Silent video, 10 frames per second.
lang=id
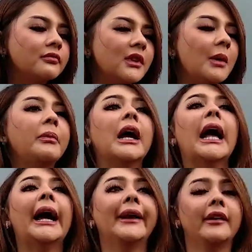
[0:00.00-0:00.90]

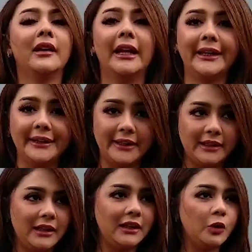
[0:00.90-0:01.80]
kepekaan
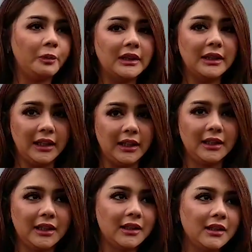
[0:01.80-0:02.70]
laki-laki itu penting
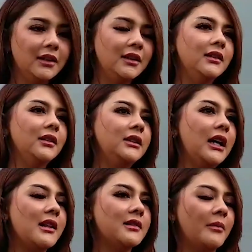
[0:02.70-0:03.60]

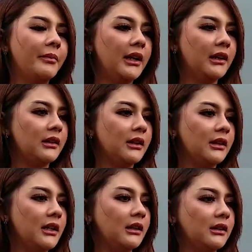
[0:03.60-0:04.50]
jangan sampai ketika
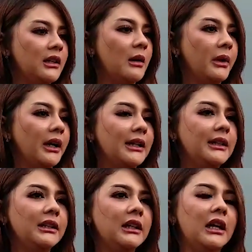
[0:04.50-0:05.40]
dia tidak peka
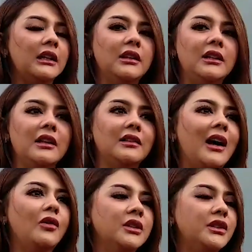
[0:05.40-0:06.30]
dia tidak tidak
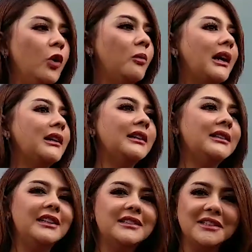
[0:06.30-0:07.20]
tahu sejauh mana
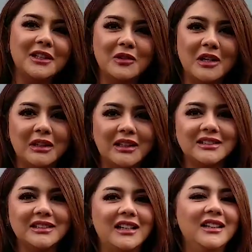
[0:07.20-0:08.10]
ini istrinya udah
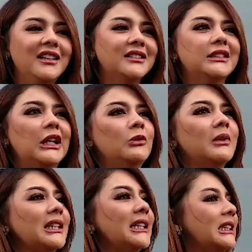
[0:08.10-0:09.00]
bekerja sejauh
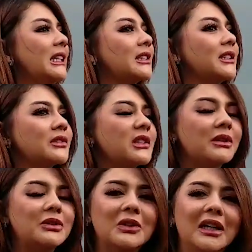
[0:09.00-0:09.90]
mana ini istrinya sudah
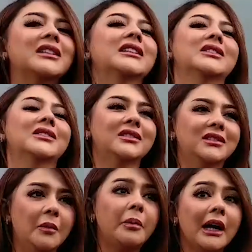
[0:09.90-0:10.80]
berjuang gitu
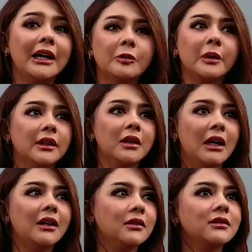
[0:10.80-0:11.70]
peka itu penting
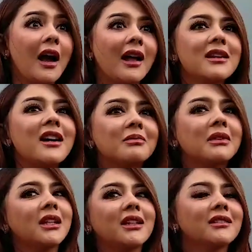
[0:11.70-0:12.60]
banget sangat sangat penting